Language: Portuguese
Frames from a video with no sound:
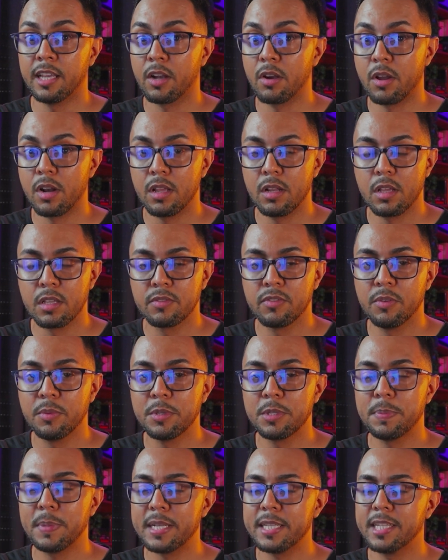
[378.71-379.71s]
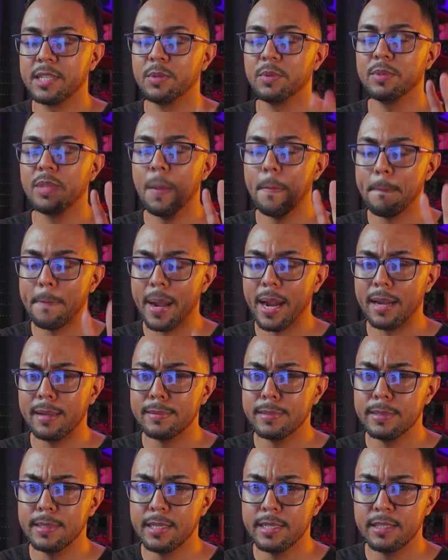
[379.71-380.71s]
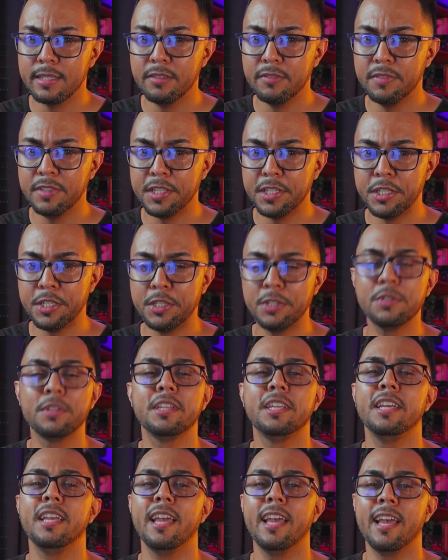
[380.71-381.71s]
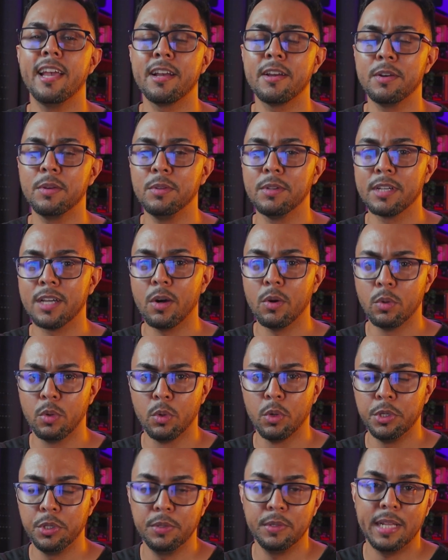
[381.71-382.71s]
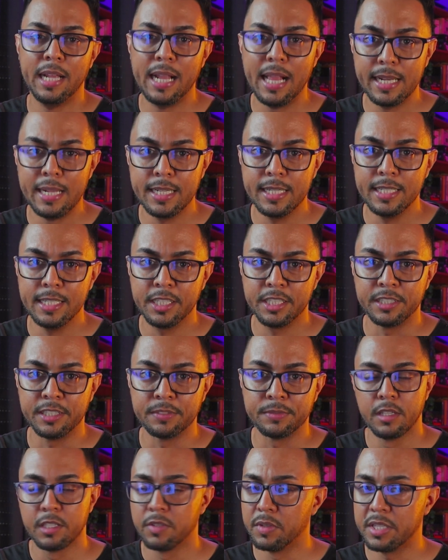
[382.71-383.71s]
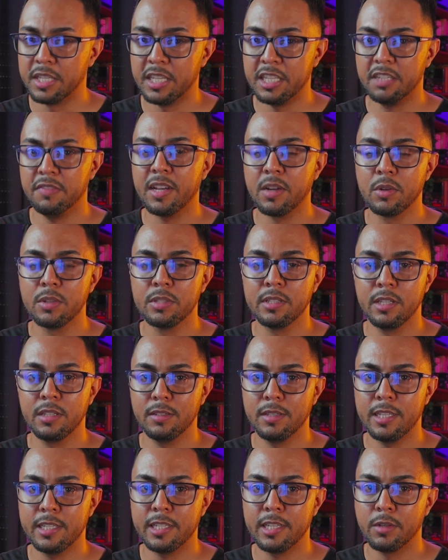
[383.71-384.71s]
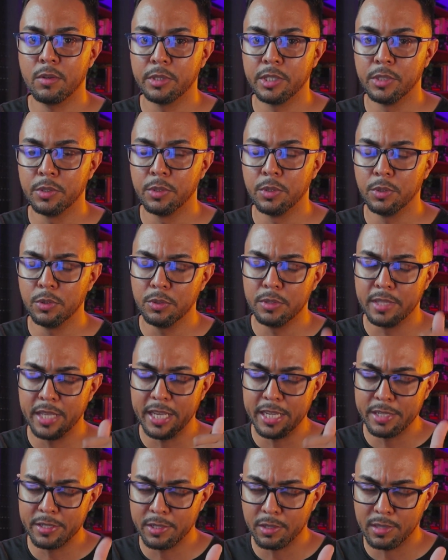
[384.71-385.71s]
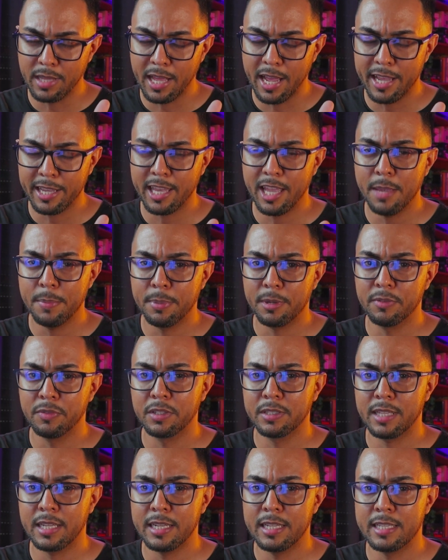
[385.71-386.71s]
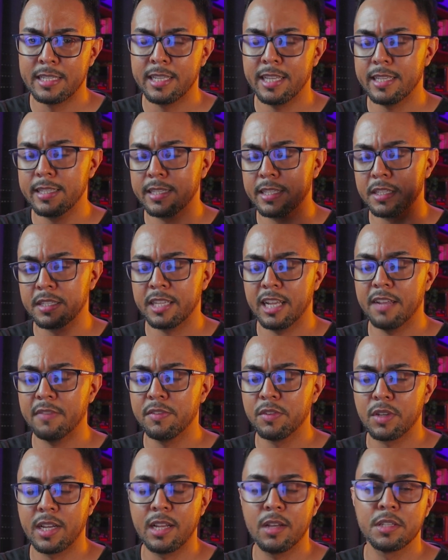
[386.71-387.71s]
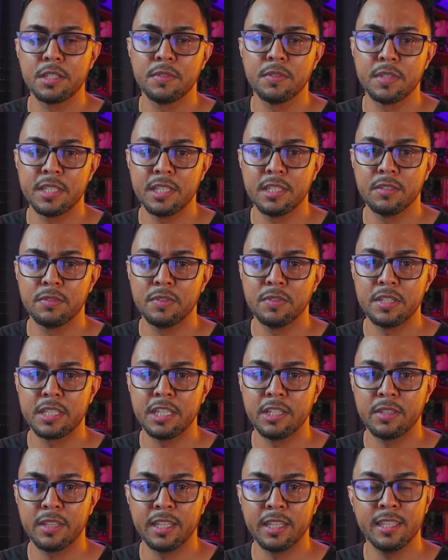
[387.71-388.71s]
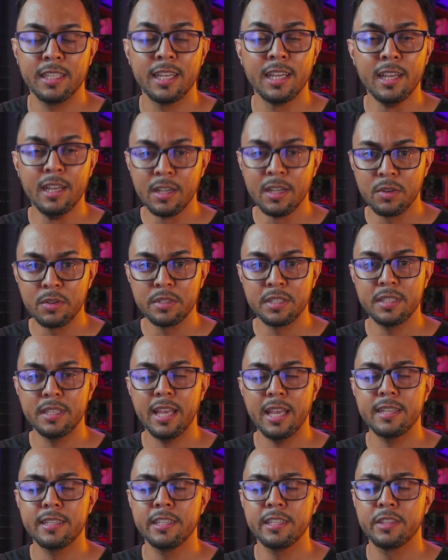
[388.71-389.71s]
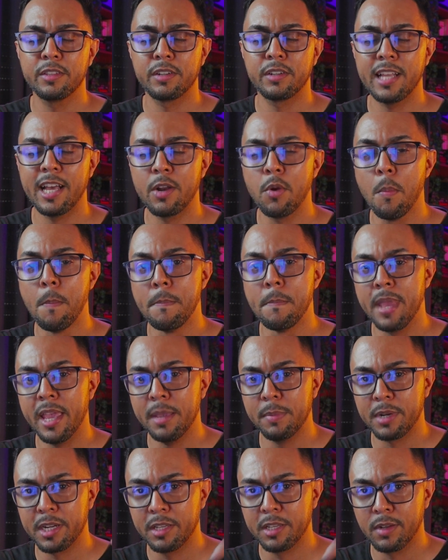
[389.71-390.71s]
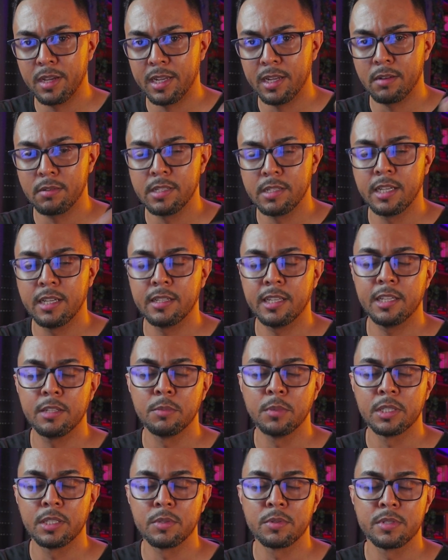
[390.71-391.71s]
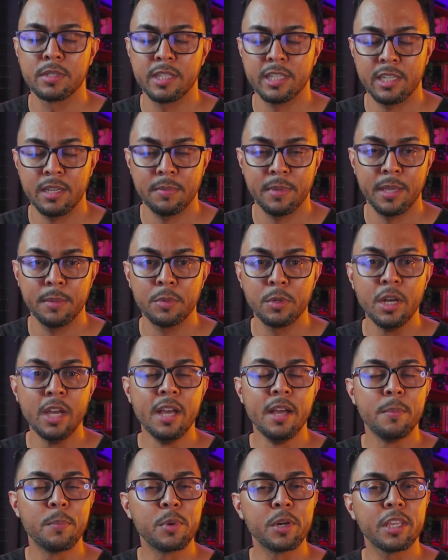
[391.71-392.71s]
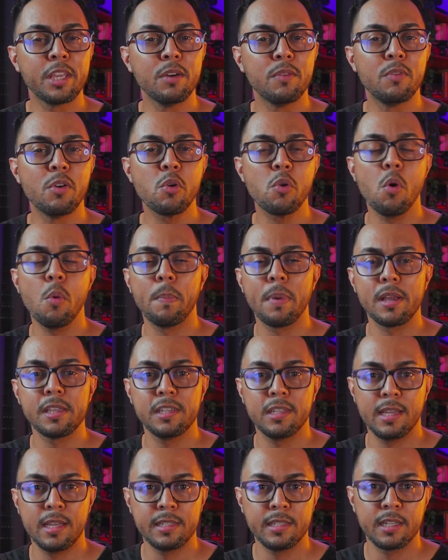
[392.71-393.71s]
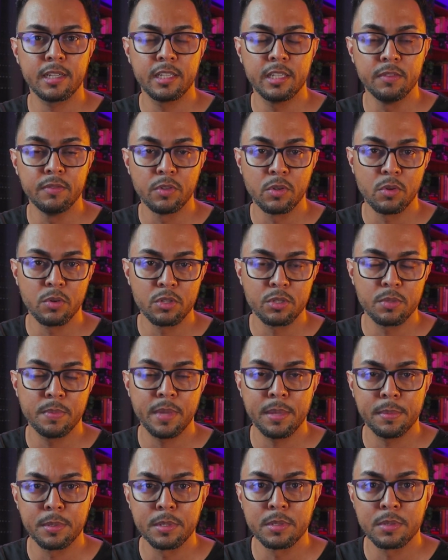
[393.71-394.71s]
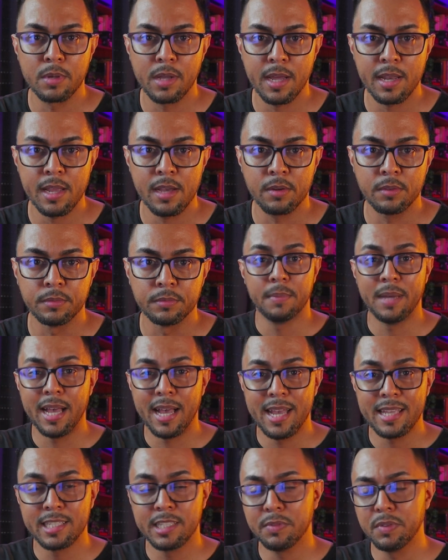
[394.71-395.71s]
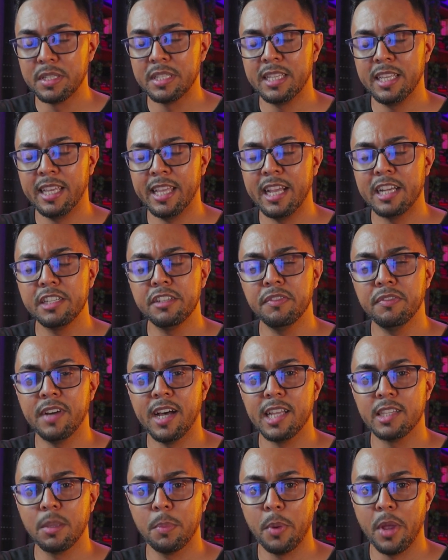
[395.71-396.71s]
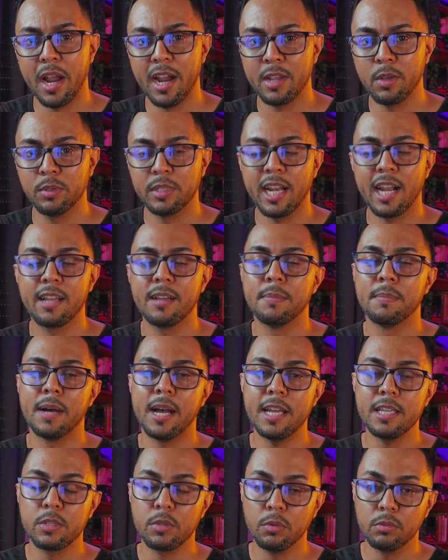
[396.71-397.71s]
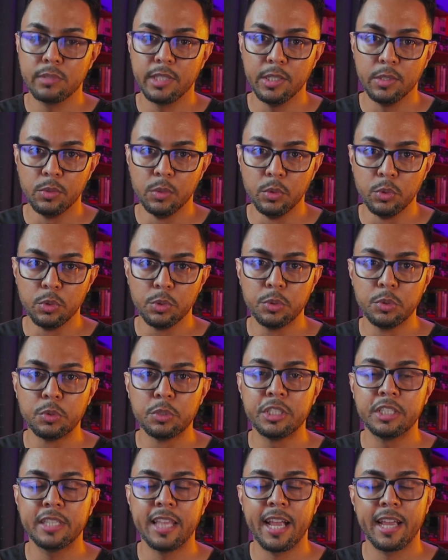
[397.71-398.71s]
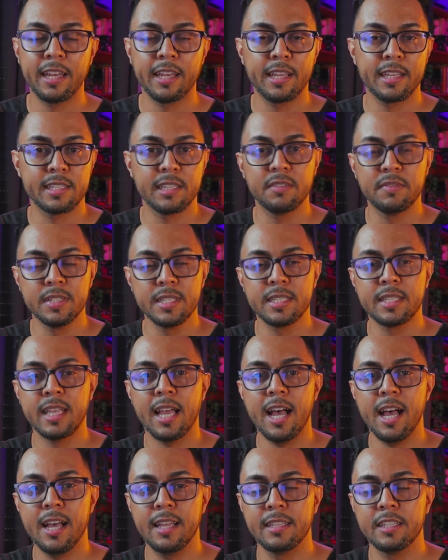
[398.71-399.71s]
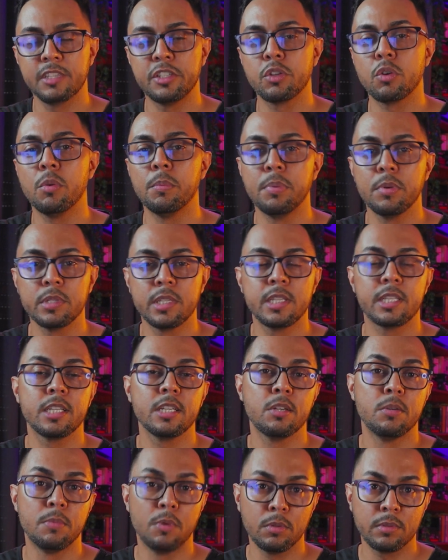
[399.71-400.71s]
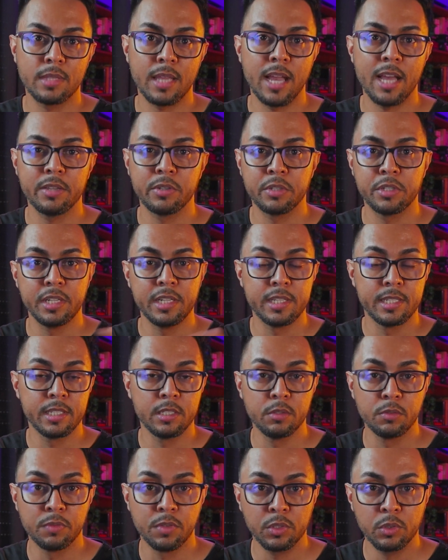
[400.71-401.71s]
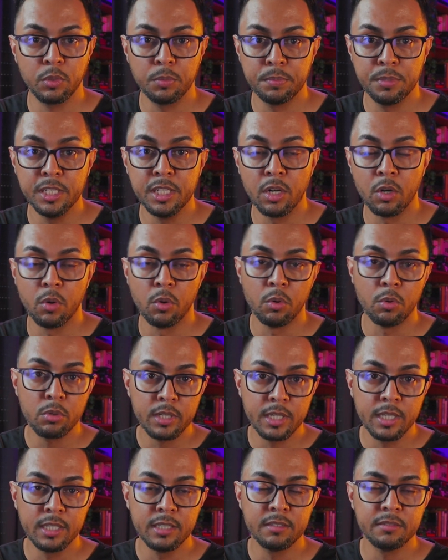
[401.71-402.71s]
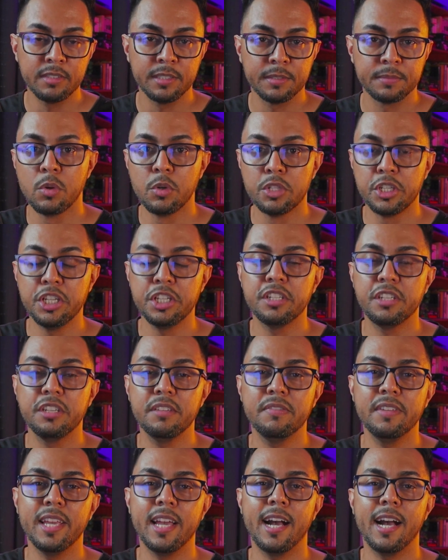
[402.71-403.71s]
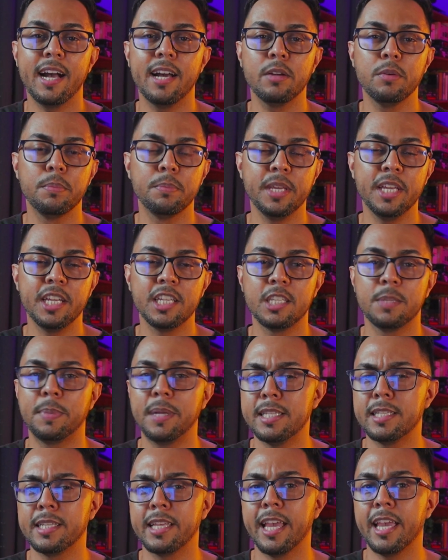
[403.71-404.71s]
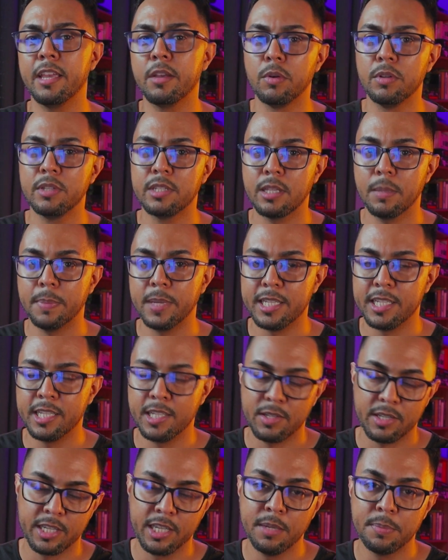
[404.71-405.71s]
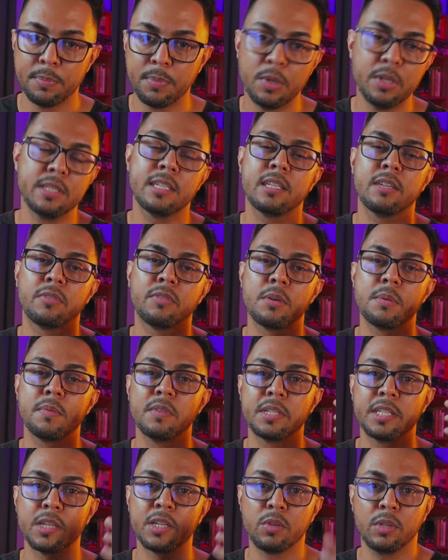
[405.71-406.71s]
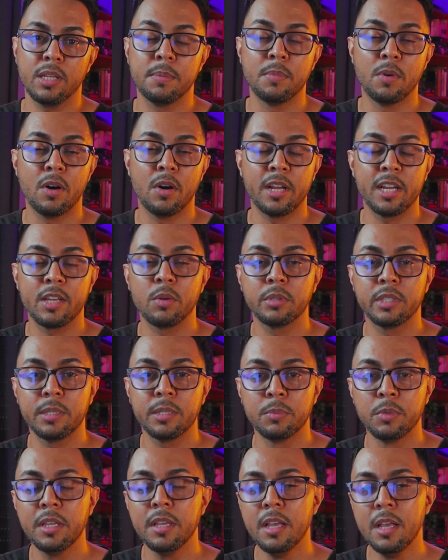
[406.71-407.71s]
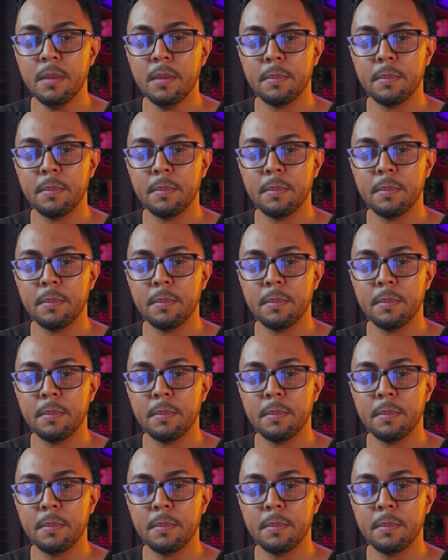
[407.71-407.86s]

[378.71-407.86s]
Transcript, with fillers: E agora nós vamos para a segunda parte desse vídeo, que é colocar o olho na laranja. Se você estiver gostando desse conteúdo, deixe seu like aí para fortalecer, se inscreve no canal se você não for inscrito ainda, considere se tornar um membro aqui do canal clicando aí no botão seja membro, porque eu vou compartilhar esse arquivo com os membros do canal. Mas se você quer de fato apoiar que eu traga mais conteúdo de técnicas avançadas, de composição, montagem, utilizando o fotopia ou Canva, cogite enviar um Pix para esse QR Code que está aparecendo aqui, pois dessa forma você colabora e contribui